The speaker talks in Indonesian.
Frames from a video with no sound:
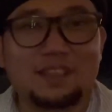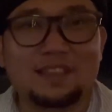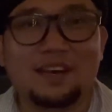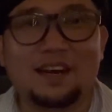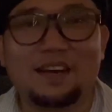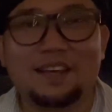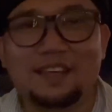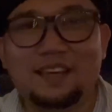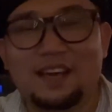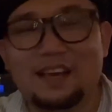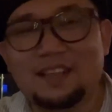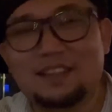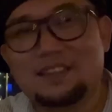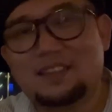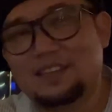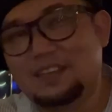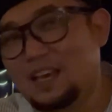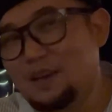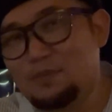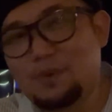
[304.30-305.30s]
terlihat
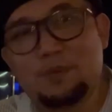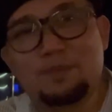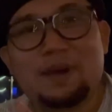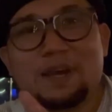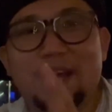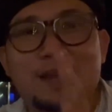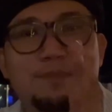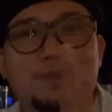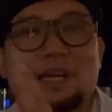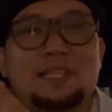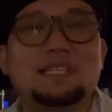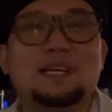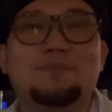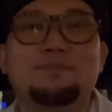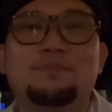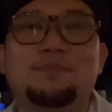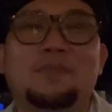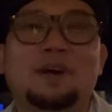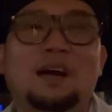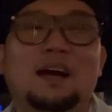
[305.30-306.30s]
ya berbagai
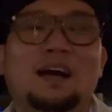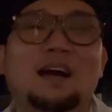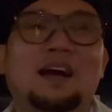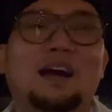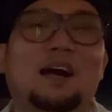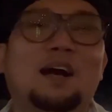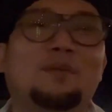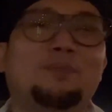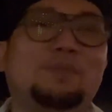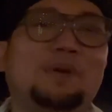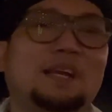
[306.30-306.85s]
macam uh,